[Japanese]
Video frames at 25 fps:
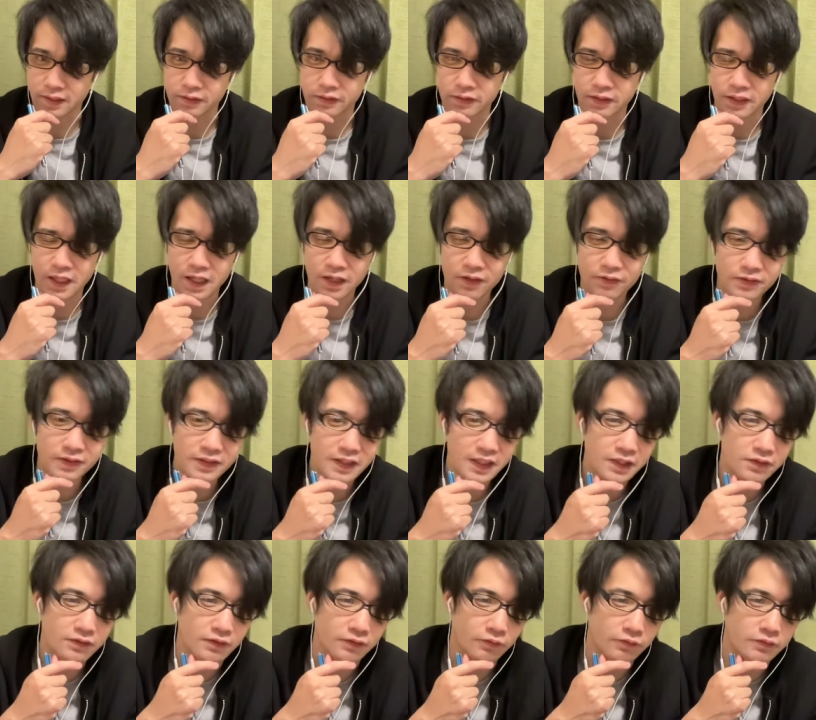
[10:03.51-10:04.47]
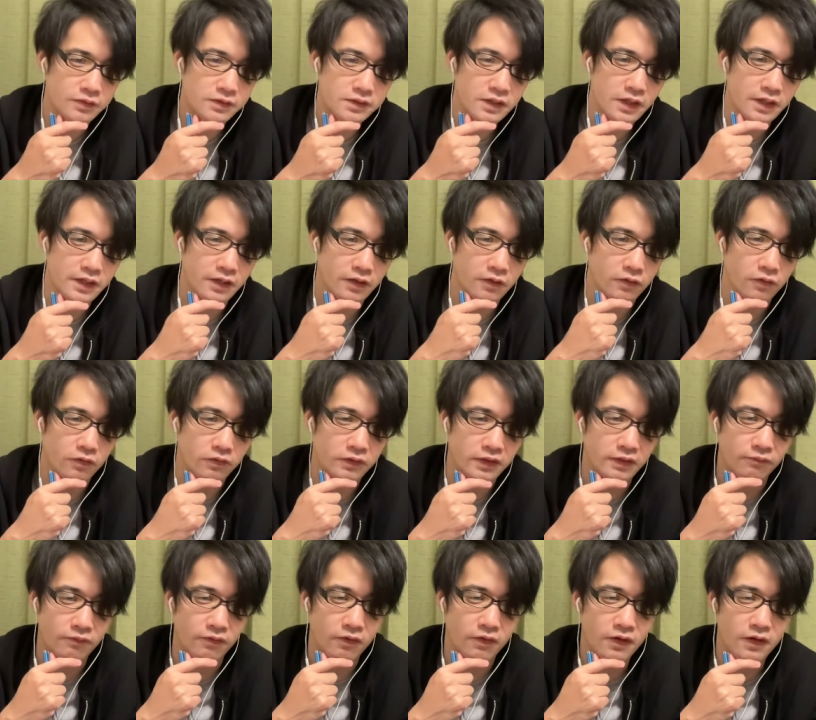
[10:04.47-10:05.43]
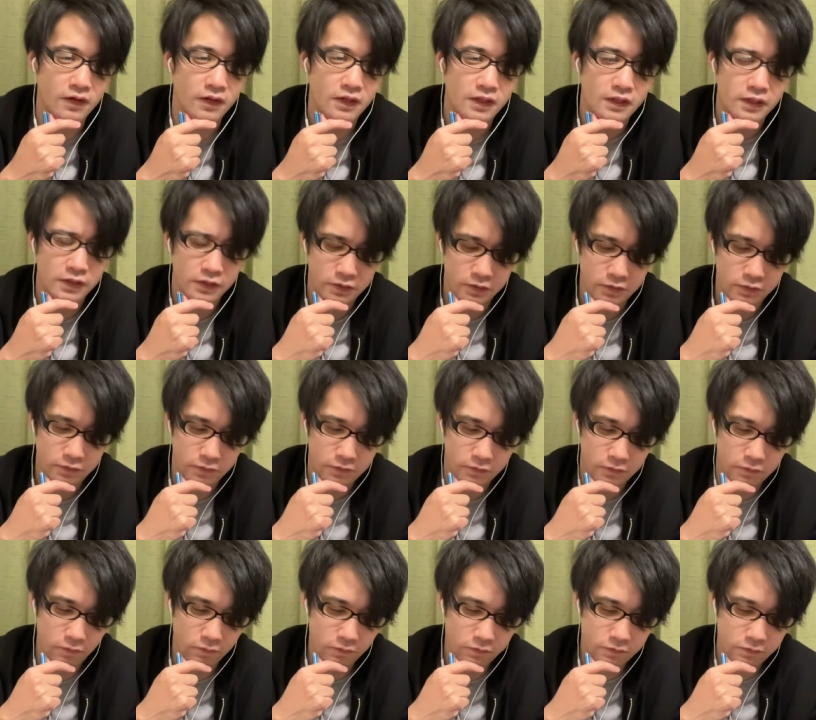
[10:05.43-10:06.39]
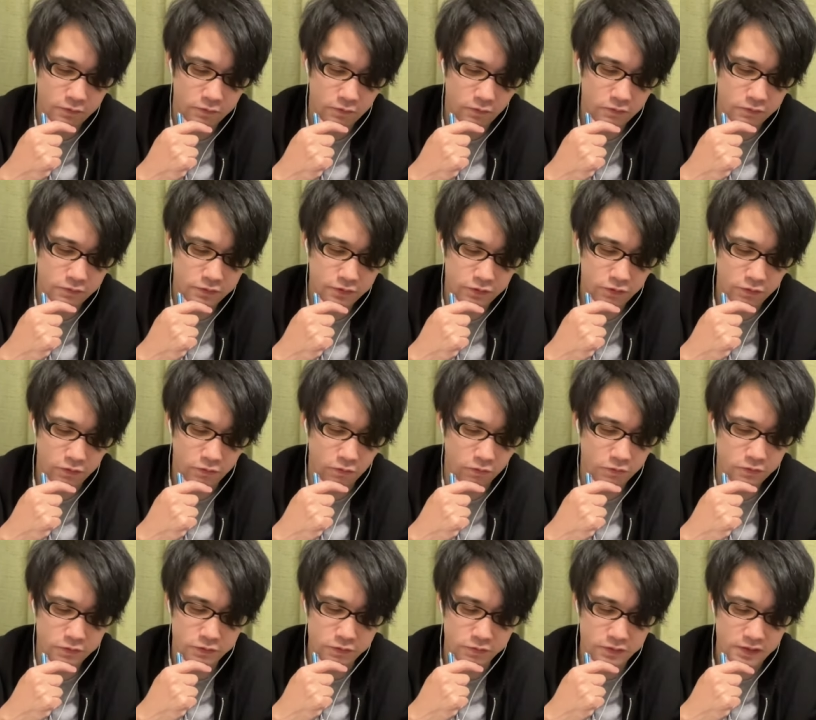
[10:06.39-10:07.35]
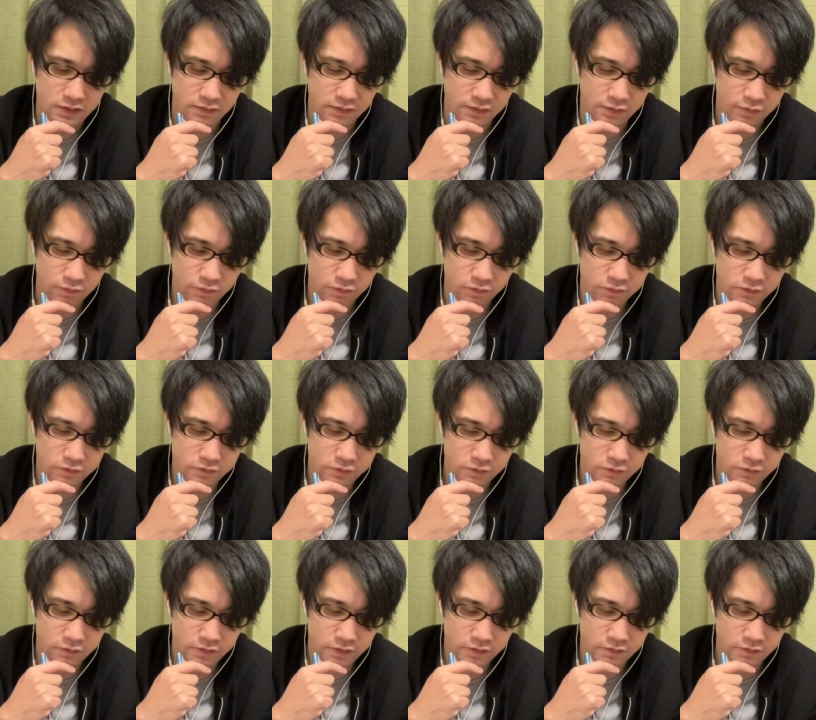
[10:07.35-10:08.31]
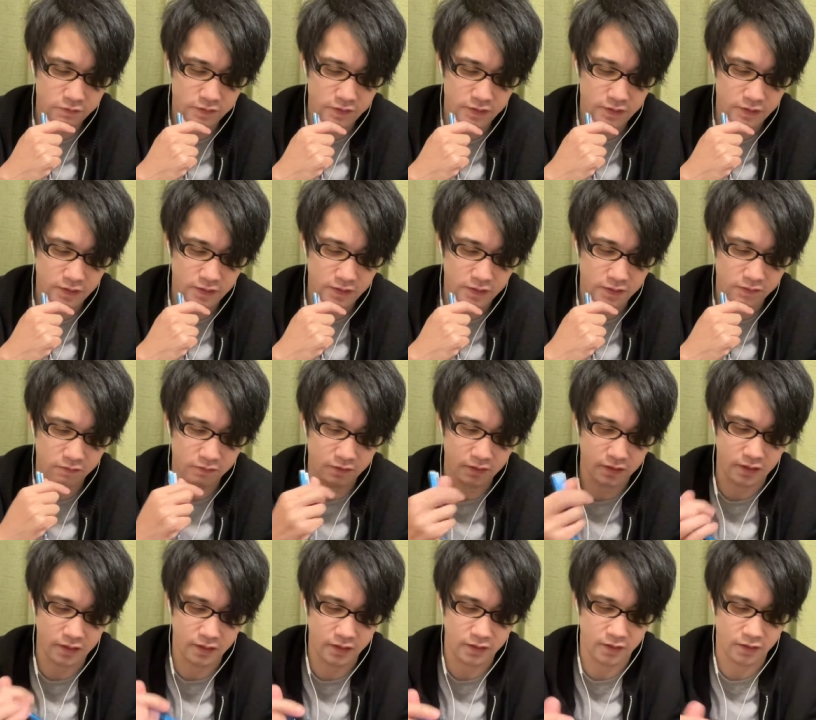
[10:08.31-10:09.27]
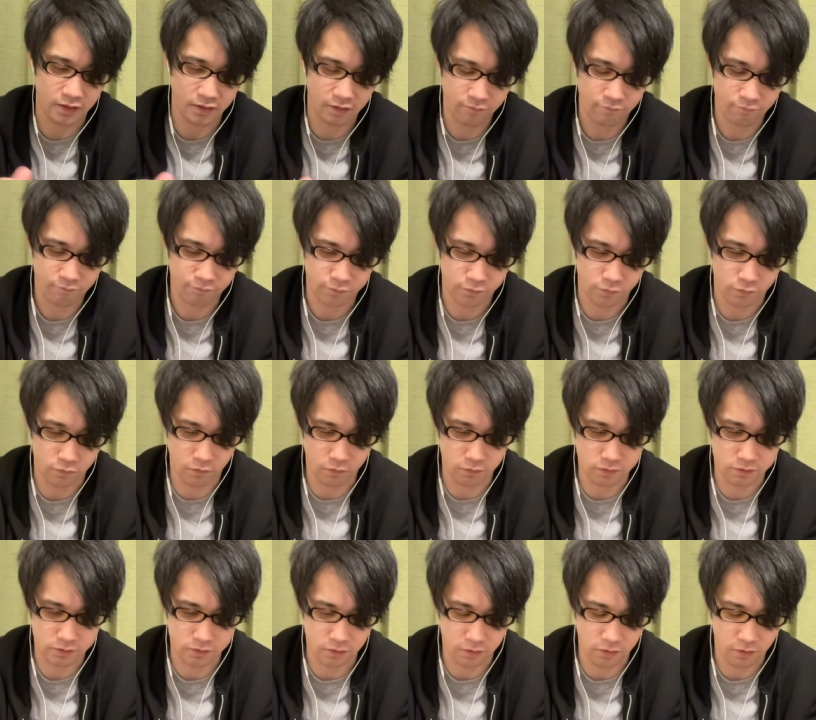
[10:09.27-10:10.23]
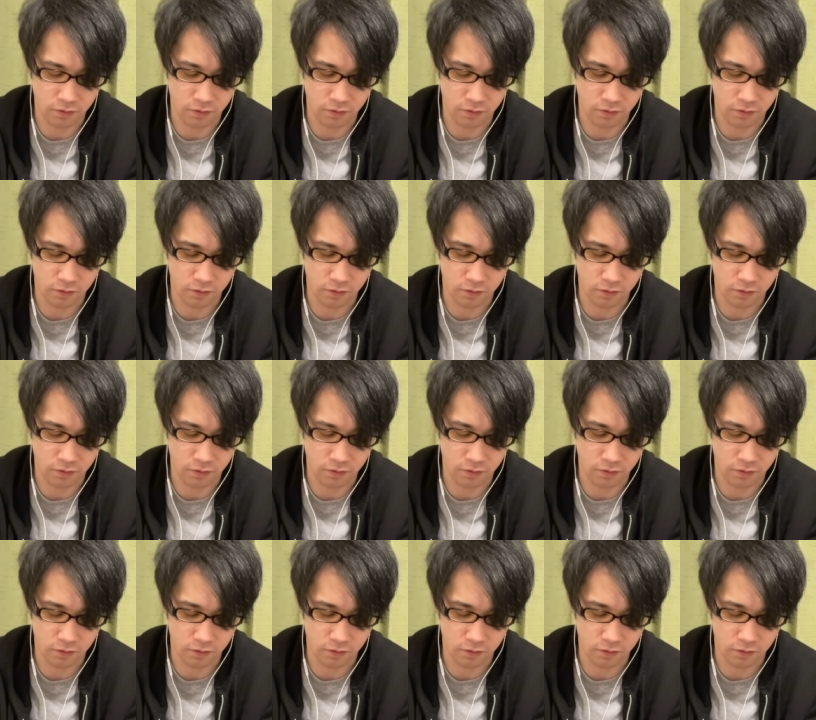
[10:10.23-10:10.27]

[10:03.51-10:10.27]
アグリゲートがどっちかやろ。でも、ご極超、極超ちゃう。強調行くにあたってはあれかな。ゴースト。